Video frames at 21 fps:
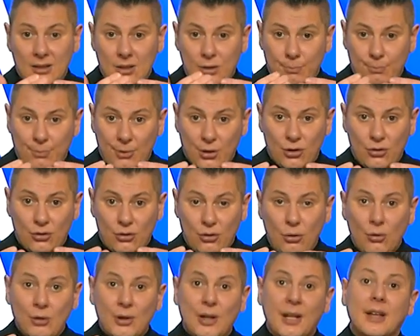
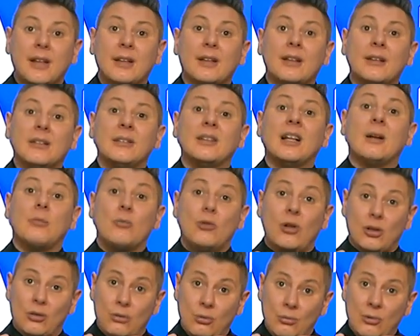spessore Quindi anche, della
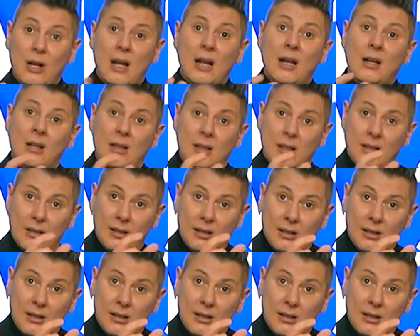muratura, eh